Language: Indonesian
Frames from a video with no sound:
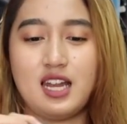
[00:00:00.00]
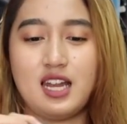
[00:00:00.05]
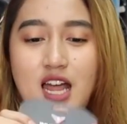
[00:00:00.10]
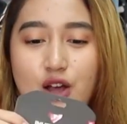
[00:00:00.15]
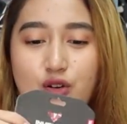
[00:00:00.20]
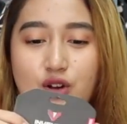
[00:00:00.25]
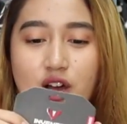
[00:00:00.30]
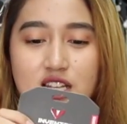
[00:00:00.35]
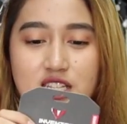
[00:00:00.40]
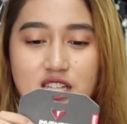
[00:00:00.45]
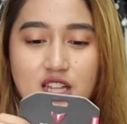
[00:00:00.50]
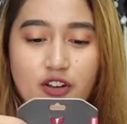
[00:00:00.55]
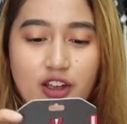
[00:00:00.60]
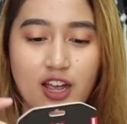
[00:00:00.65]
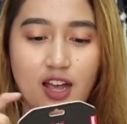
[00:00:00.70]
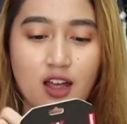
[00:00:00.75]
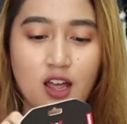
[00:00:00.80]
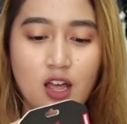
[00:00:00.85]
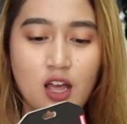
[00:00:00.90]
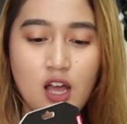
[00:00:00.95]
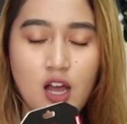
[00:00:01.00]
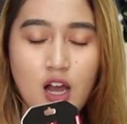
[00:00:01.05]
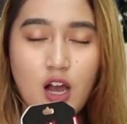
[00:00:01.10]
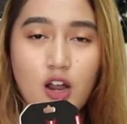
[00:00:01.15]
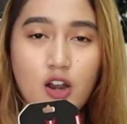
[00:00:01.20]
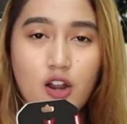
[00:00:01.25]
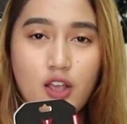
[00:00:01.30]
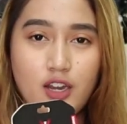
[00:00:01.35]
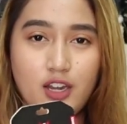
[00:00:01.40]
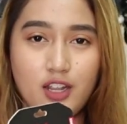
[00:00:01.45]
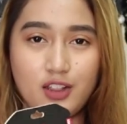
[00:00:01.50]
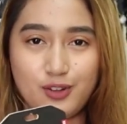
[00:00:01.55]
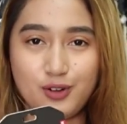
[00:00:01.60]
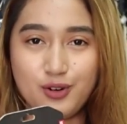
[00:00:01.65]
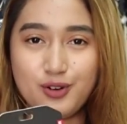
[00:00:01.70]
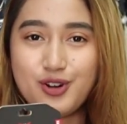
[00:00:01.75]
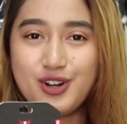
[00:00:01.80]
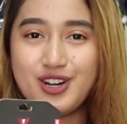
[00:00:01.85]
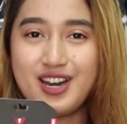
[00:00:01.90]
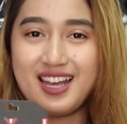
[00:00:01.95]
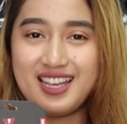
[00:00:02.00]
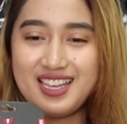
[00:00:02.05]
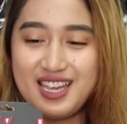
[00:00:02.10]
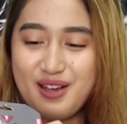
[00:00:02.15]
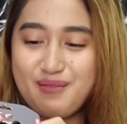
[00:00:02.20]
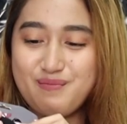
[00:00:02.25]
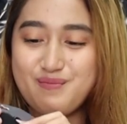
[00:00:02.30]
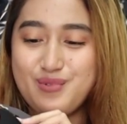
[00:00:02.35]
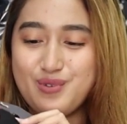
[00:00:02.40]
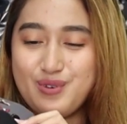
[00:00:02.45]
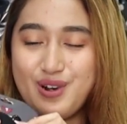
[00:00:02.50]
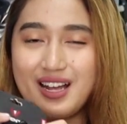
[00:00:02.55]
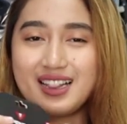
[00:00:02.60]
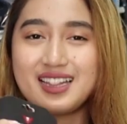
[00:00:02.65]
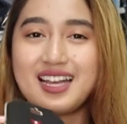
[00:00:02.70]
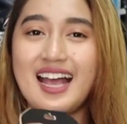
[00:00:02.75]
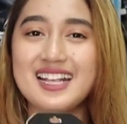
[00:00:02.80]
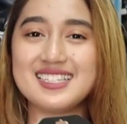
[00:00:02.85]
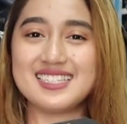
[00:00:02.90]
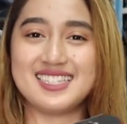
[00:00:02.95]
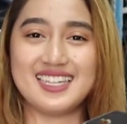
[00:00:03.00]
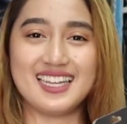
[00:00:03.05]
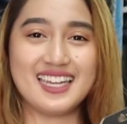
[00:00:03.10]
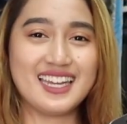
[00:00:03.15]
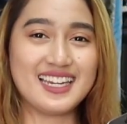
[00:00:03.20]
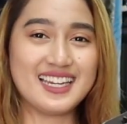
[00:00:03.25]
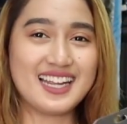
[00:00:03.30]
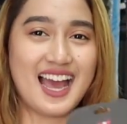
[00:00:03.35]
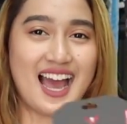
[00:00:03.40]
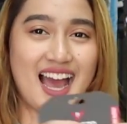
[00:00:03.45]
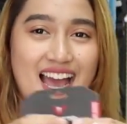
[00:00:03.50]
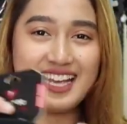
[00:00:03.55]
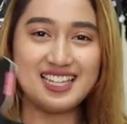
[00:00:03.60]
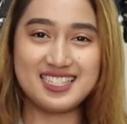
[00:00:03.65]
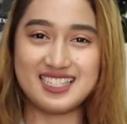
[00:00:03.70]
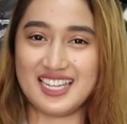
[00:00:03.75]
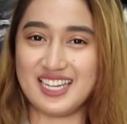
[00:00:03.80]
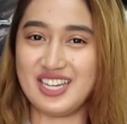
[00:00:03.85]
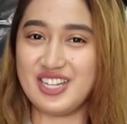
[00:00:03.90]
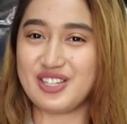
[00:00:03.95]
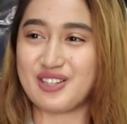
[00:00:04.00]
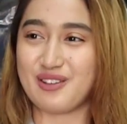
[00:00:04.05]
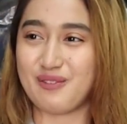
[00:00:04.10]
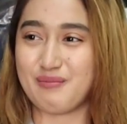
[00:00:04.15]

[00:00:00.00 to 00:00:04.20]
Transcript: nah gue kasih tahu ya kalau ini tuh gunanya buat ngancingin guys jadi